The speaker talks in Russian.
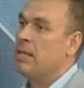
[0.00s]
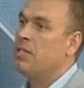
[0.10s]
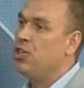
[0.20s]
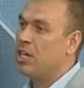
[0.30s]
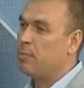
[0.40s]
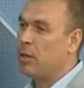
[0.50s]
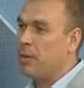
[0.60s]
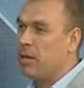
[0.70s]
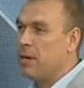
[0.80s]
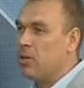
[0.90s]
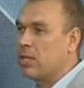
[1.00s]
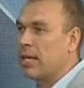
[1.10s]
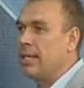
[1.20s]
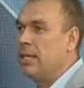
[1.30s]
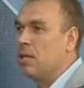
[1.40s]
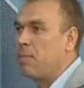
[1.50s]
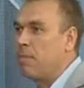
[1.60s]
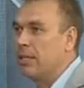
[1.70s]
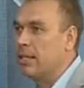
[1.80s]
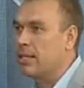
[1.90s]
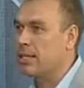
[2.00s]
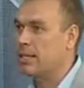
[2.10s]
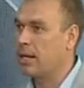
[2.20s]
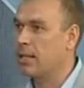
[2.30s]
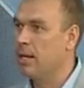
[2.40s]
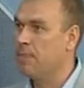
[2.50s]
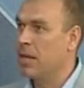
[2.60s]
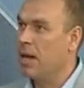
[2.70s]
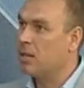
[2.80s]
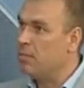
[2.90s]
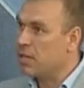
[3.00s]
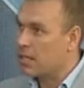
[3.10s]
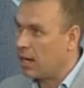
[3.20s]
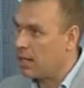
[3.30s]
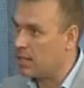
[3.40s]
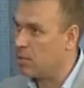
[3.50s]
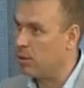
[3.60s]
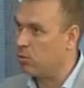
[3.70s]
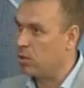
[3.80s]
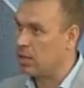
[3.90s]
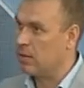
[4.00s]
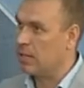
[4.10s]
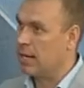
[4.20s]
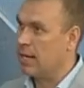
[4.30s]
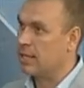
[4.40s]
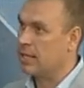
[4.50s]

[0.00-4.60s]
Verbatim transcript: Сейчас предпринимаются какие-то попытки со стороны администрации Приморского края,